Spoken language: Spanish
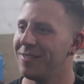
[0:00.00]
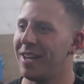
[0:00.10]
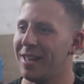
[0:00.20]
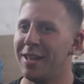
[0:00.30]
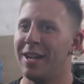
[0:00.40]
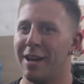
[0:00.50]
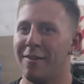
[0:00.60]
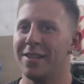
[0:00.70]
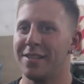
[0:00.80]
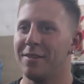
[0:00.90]
Ya de la
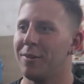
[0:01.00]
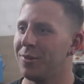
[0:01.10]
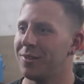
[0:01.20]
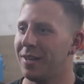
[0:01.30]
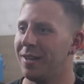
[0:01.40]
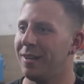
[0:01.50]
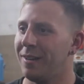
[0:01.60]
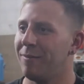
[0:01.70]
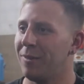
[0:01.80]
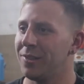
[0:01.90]
base vamos
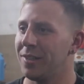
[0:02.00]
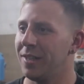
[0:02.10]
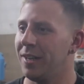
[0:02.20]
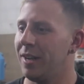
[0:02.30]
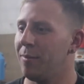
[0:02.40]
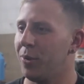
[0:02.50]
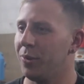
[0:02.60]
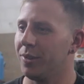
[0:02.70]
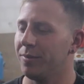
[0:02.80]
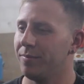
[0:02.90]
a, vamos a tener el producto.